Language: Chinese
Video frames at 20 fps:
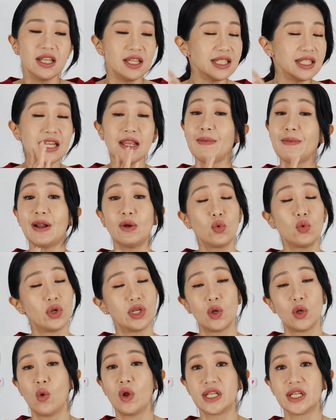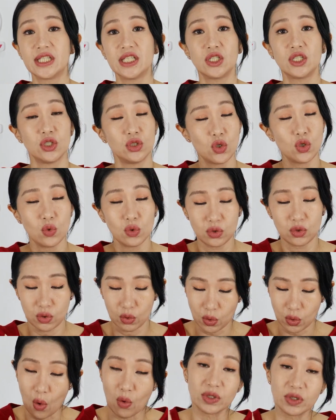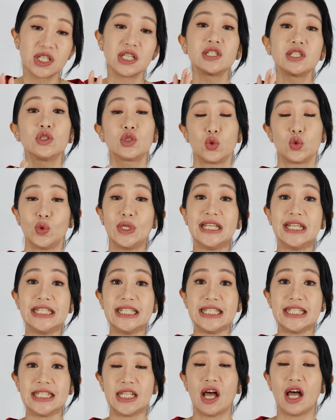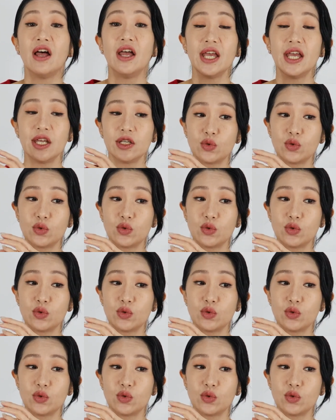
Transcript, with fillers: 但是，一般如果你过了四十，就就统称是熟龄肌了，